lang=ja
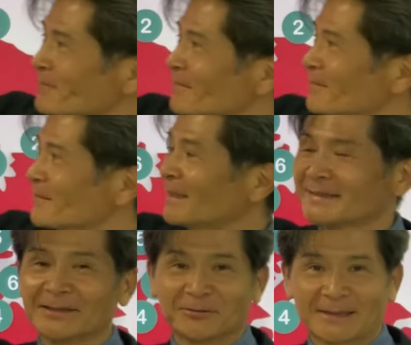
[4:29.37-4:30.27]
「
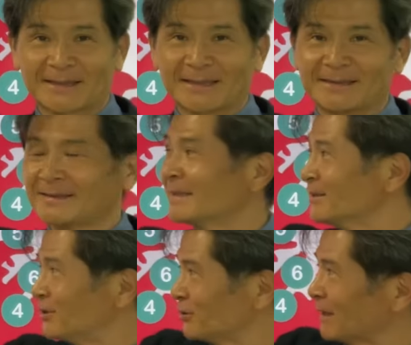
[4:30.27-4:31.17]
タイタンの戦い
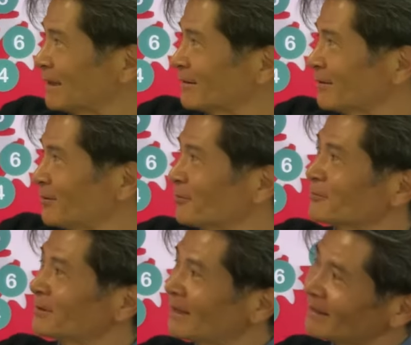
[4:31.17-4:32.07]
2010年」というこ
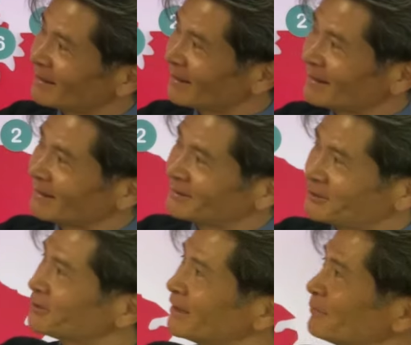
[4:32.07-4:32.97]
とで、
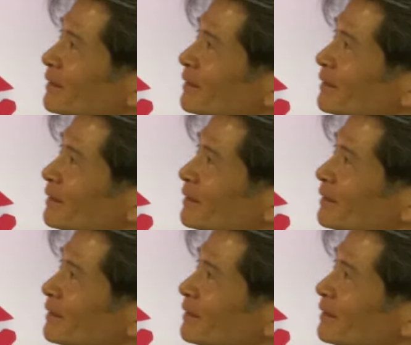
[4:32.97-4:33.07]
14年